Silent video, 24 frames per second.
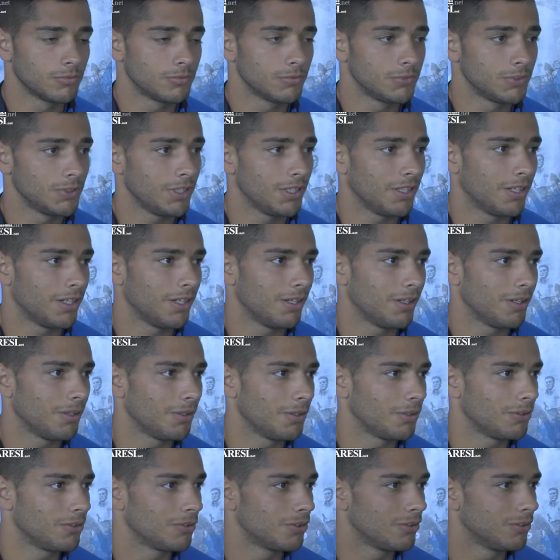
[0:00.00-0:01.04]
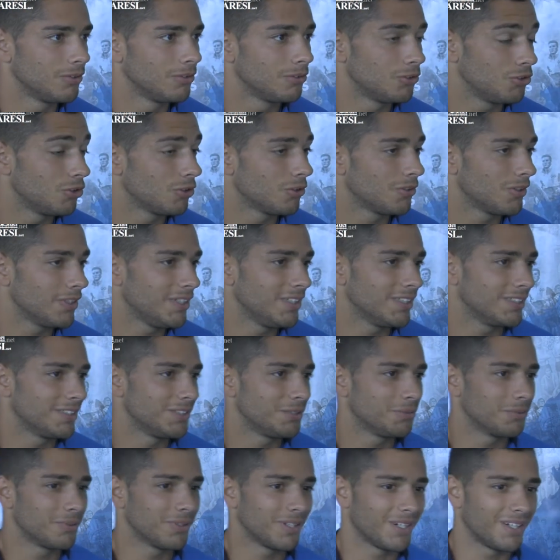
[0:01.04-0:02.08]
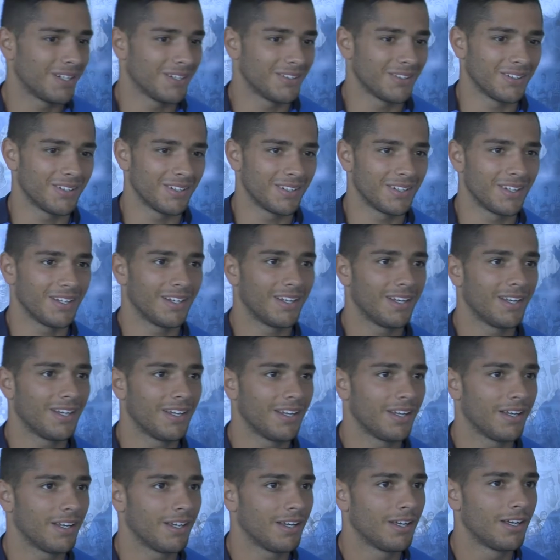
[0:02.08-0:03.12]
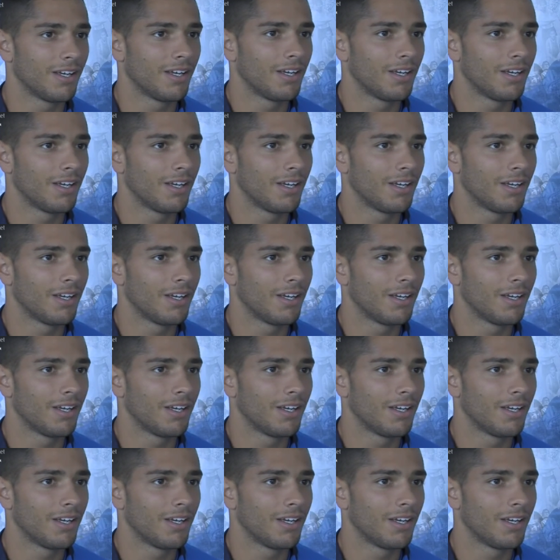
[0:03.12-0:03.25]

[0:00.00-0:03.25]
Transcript: Sì, eh? giovanissimo credo, e,